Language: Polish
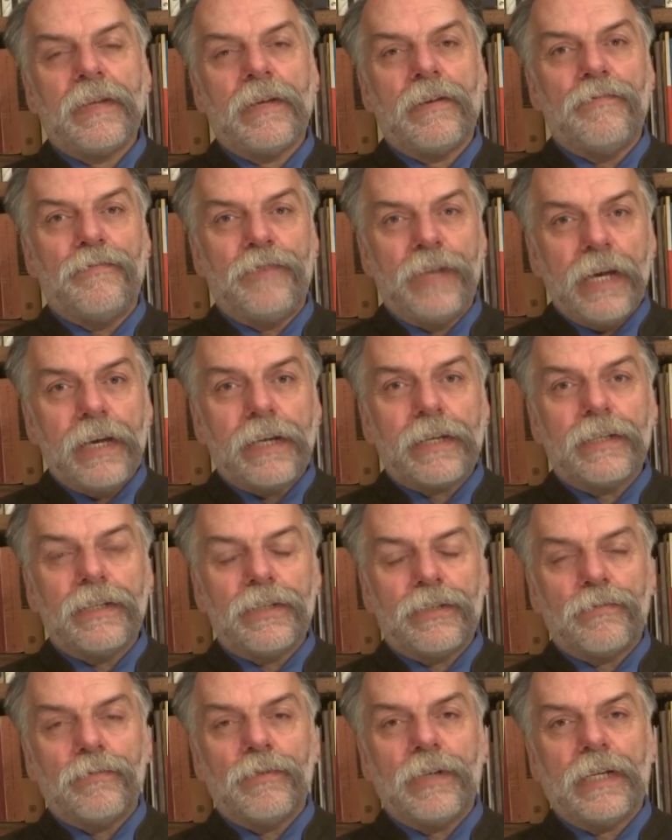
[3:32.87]
wierny
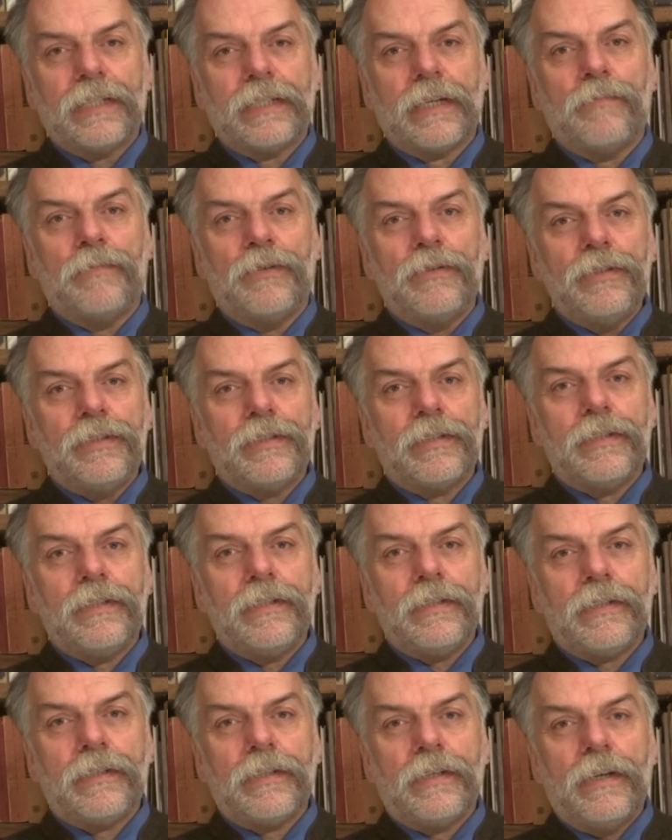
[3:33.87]
sługa
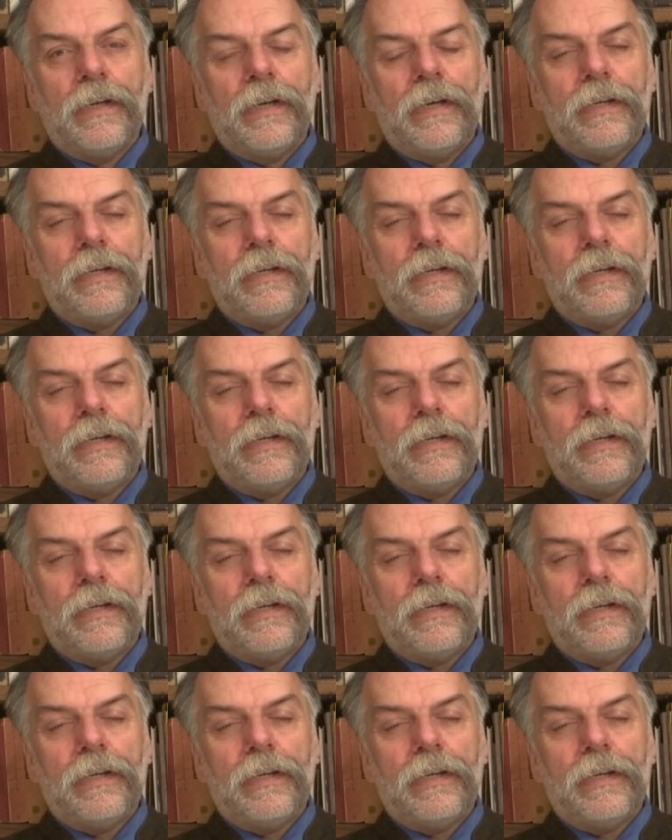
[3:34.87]
Zamojskich,